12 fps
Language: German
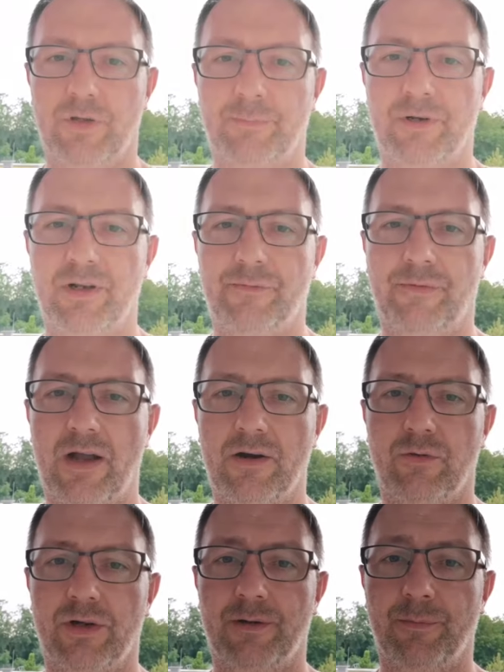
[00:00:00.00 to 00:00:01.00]
ich bin der Frank
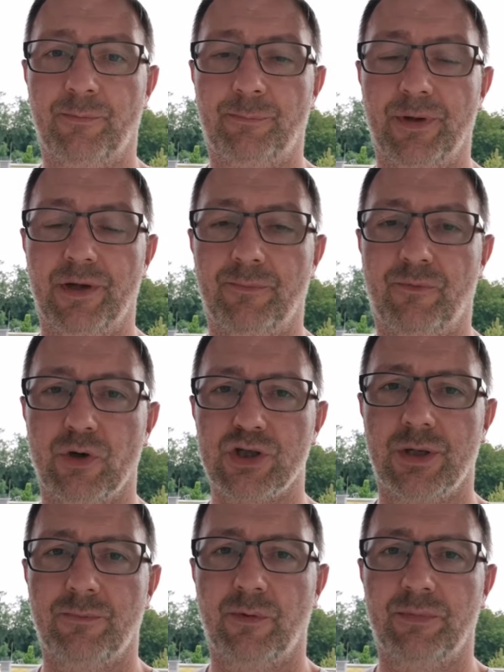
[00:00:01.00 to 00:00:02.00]
und ich bin im
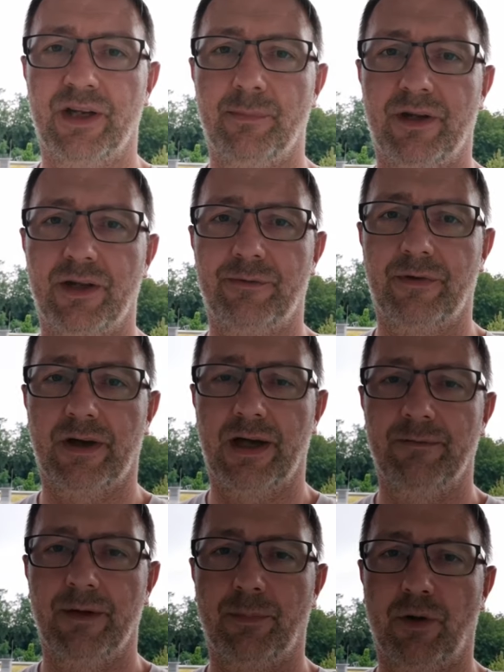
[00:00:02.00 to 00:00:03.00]
Vorstand vom
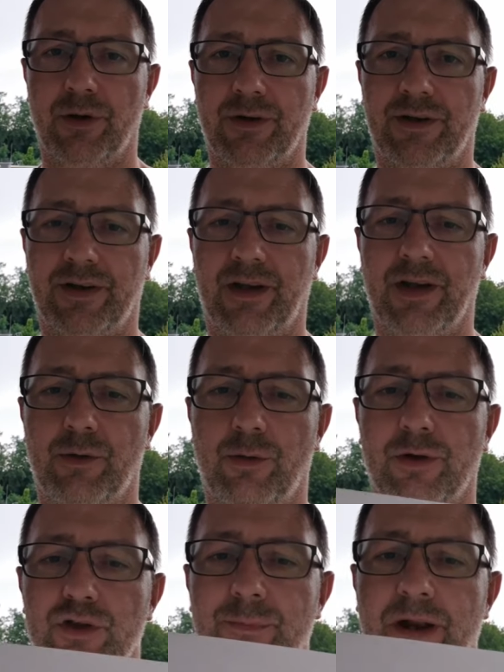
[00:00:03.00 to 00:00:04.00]
Diabetesverein. Wir bräuchten dringend
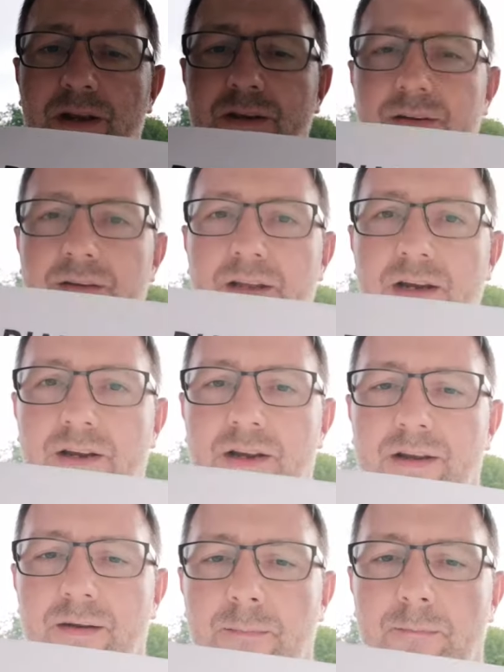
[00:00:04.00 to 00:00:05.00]
eure Spenden. Danke.